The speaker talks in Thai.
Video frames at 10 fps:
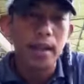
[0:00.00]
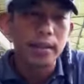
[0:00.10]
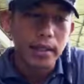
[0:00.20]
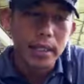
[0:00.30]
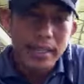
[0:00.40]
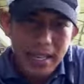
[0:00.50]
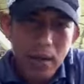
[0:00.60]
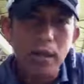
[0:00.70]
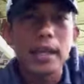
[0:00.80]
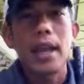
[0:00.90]
ทีนี้จะเร็
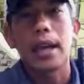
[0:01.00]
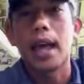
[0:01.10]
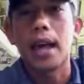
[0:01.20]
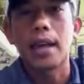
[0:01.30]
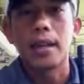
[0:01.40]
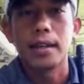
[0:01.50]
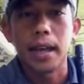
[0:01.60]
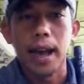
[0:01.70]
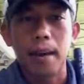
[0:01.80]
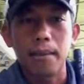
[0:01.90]
วได้อย่างไร
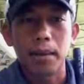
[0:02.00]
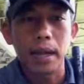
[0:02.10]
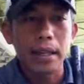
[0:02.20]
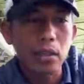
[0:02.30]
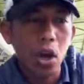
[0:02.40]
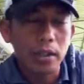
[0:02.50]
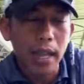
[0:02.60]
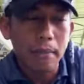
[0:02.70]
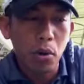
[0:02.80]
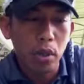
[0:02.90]
นะครับขั้นตอน
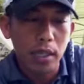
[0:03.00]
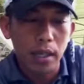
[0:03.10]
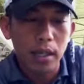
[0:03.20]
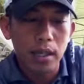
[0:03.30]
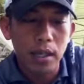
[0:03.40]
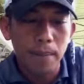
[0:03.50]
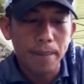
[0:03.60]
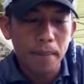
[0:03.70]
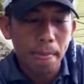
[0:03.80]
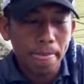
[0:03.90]
ตามปกติก็คือ
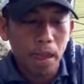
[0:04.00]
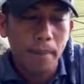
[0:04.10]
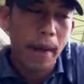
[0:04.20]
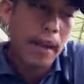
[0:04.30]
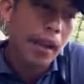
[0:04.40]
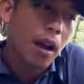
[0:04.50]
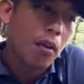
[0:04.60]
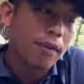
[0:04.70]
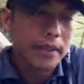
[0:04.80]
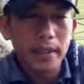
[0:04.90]
ไปเข้า
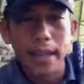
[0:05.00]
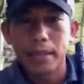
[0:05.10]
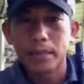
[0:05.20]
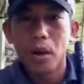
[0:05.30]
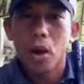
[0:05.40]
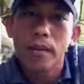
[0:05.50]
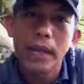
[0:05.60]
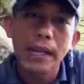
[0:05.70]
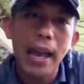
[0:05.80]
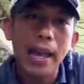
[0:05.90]
ฟิตเนสไปออกกำลั
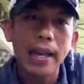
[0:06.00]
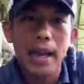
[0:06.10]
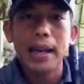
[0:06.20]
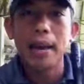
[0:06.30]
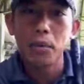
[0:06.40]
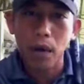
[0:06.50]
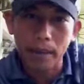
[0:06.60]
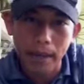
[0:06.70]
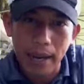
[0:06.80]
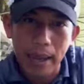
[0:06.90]
งกายให้ร่างกายมีความ
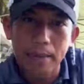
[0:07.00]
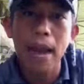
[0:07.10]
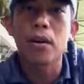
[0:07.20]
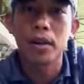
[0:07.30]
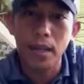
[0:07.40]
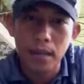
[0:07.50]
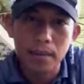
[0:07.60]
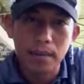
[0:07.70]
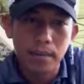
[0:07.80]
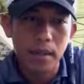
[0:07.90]
แข็งแรงมากกว่าเดิม
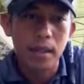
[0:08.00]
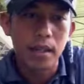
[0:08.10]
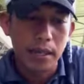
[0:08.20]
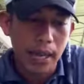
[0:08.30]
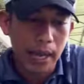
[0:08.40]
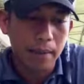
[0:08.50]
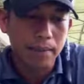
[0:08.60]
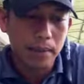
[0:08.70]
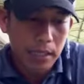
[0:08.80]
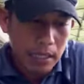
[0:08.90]
นะครับ
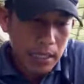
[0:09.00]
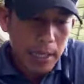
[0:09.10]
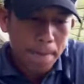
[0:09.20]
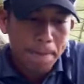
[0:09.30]
ทีนี้